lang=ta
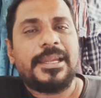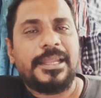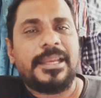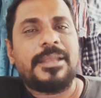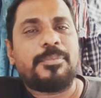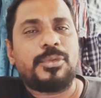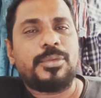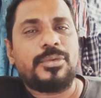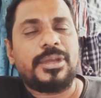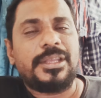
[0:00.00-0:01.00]
நிறைய
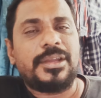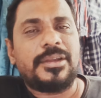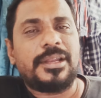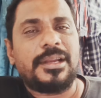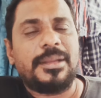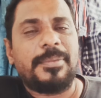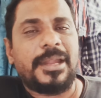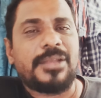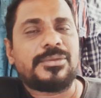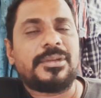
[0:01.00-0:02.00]
புதுமுக இயக்குநர்கள் இப்போ
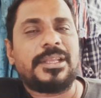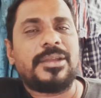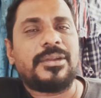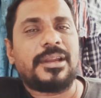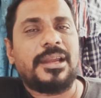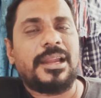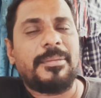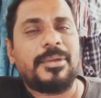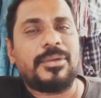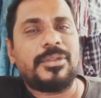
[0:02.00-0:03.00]
நான் சொன்ன இயக்குநர்கள்
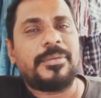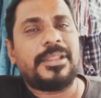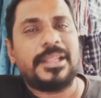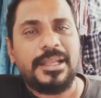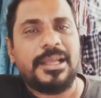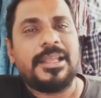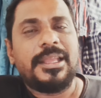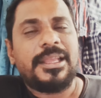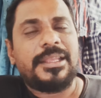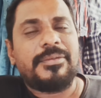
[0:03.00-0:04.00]
எல்லாமே கூட வந்து பார்த்திங்கன்னா
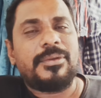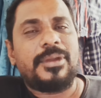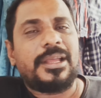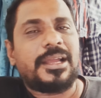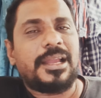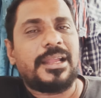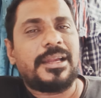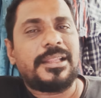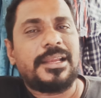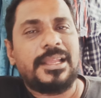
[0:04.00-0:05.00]
இவருடைய
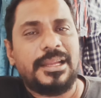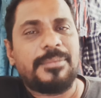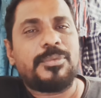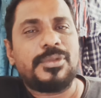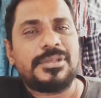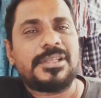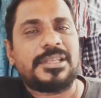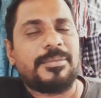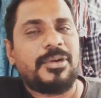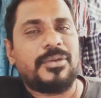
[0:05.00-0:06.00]
காலகட்டத்தில் எல்லாம் புதுசாக
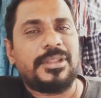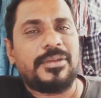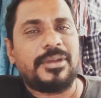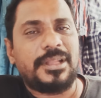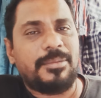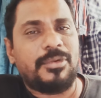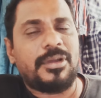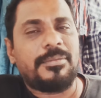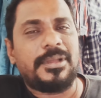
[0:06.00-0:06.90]
சினிமாவுக்கு வந்தவங்க தான் மோகன்